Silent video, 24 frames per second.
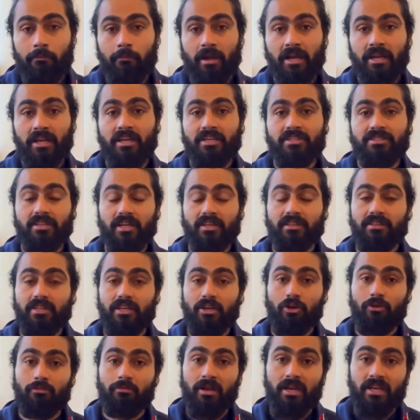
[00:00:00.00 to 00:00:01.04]
मन की
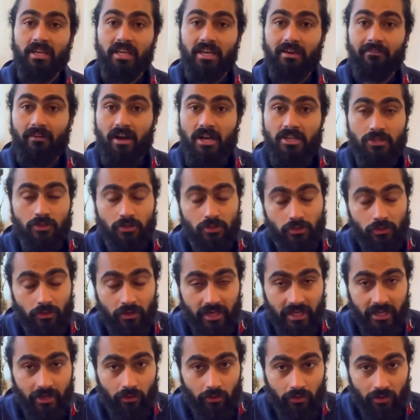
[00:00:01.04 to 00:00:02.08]
शक्ति को मन की आवाज़ को
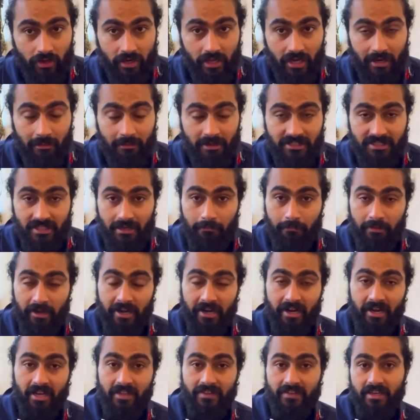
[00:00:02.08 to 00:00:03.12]
सुनने को उन्होंने हमेशा
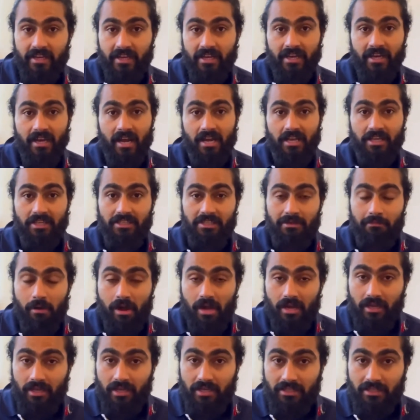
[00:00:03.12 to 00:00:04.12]
प्रेरणा दी है ना कि दिमाग